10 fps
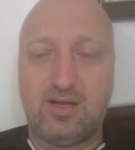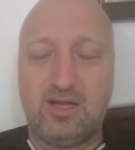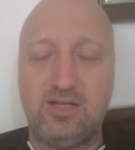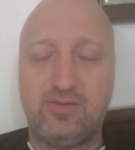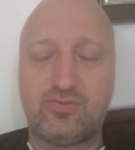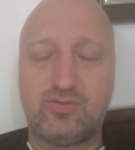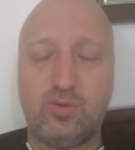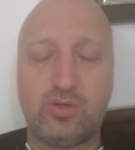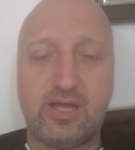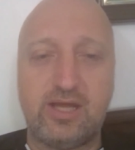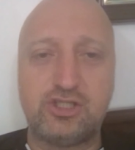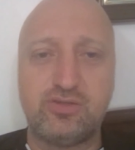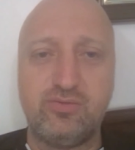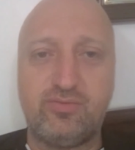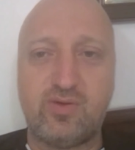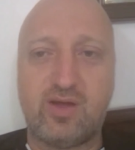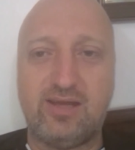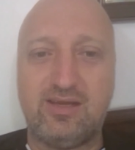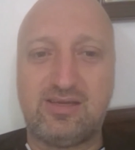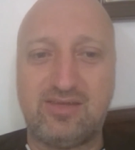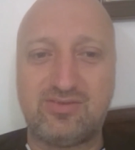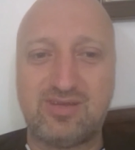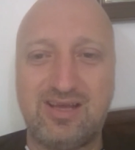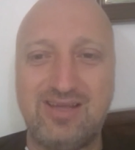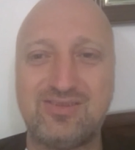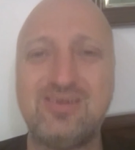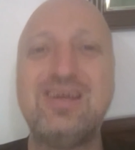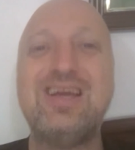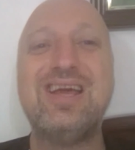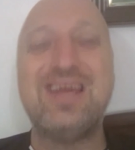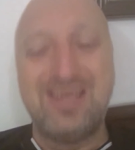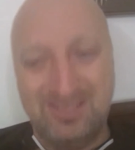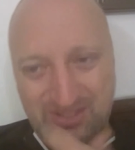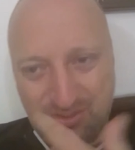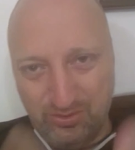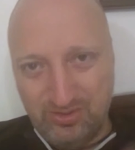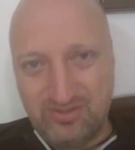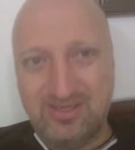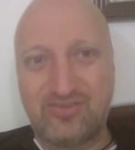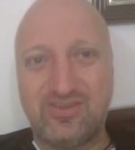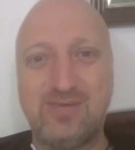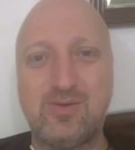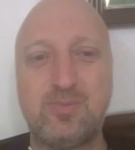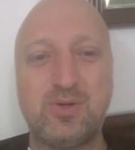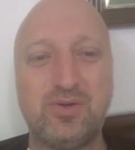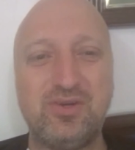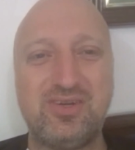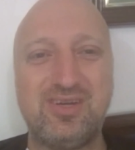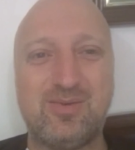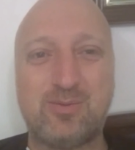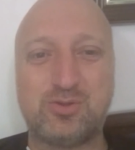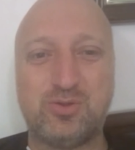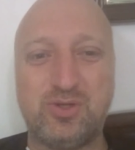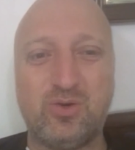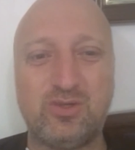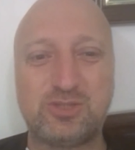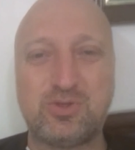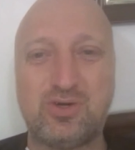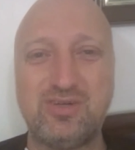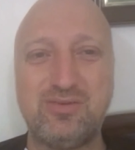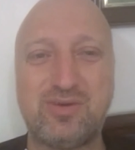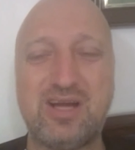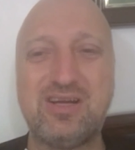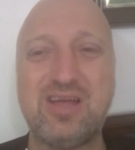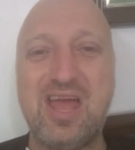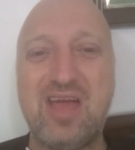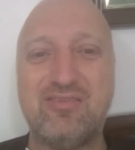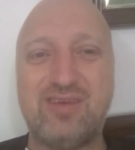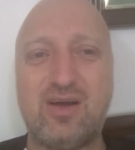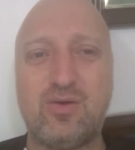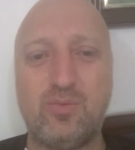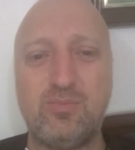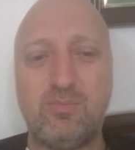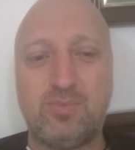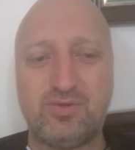als Location für eine Testreise. Ich könnte es jetzt selber begründen, aber habe schon genug gesprochen, Frank. Warum